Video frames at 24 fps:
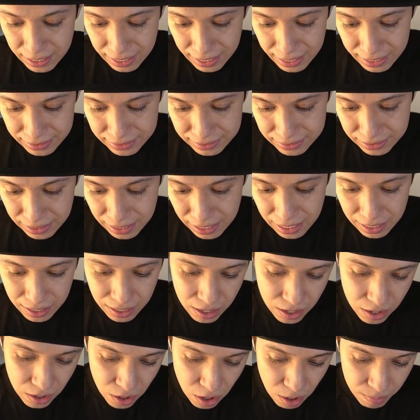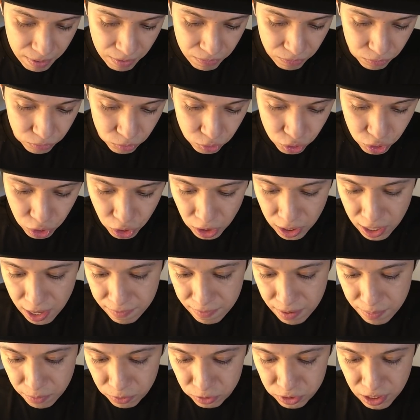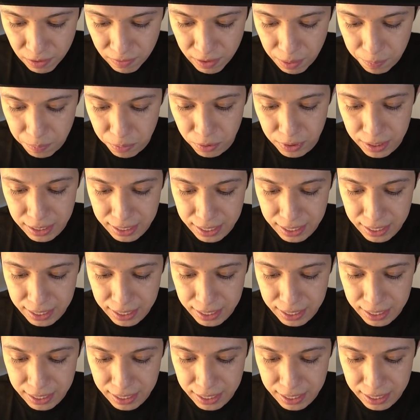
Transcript: Este no me funciona, vamos a ver por